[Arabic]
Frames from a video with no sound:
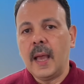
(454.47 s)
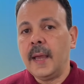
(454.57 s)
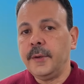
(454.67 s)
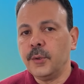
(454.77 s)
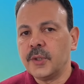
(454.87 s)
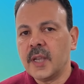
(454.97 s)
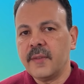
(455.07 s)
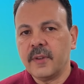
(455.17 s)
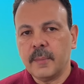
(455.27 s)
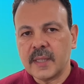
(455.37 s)
أن
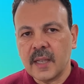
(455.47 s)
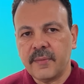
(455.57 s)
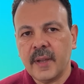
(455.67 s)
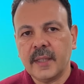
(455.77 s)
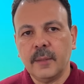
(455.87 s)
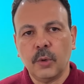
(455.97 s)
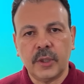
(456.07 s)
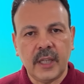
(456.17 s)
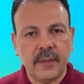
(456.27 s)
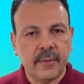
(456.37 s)
يسافر مسافات
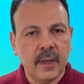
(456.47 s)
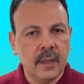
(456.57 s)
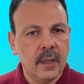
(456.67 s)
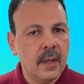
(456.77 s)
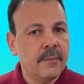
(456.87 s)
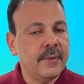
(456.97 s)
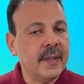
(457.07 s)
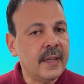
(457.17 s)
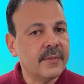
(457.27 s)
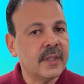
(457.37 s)
مختلفة في
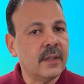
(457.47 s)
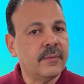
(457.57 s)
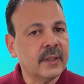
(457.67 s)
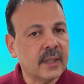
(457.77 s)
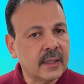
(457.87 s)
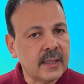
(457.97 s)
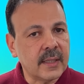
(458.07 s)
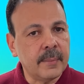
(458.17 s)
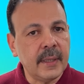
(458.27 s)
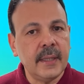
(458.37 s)
نفس الفترة
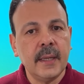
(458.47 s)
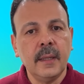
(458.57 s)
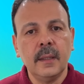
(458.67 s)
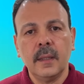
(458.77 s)
الزمنية